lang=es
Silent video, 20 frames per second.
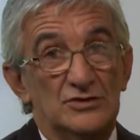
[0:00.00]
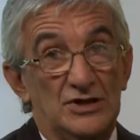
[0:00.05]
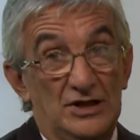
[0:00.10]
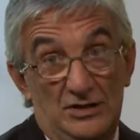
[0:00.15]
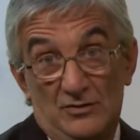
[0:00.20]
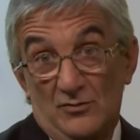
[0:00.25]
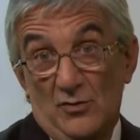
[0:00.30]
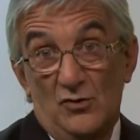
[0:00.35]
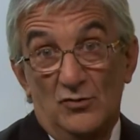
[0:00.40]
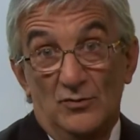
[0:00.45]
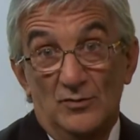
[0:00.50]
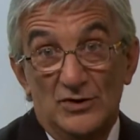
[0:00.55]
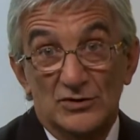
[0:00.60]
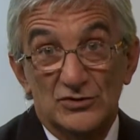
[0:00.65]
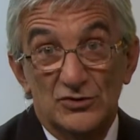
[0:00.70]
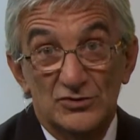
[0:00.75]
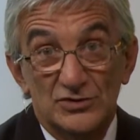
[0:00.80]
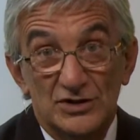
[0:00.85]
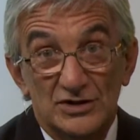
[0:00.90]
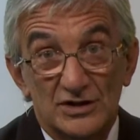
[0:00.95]
tenemos un
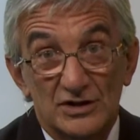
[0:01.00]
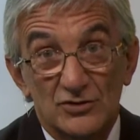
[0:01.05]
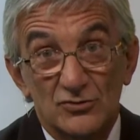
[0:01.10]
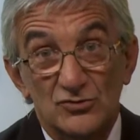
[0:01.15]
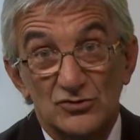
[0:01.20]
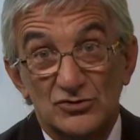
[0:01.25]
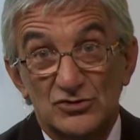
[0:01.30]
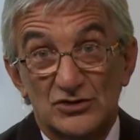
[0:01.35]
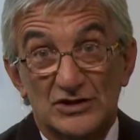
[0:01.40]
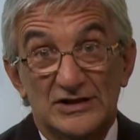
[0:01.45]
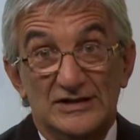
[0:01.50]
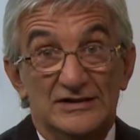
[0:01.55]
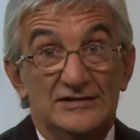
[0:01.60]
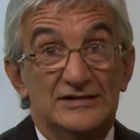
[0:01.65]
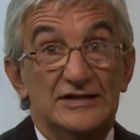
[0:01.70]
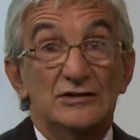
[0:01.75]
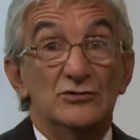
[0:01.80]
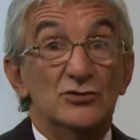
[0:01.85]
montón de recursos, es decir,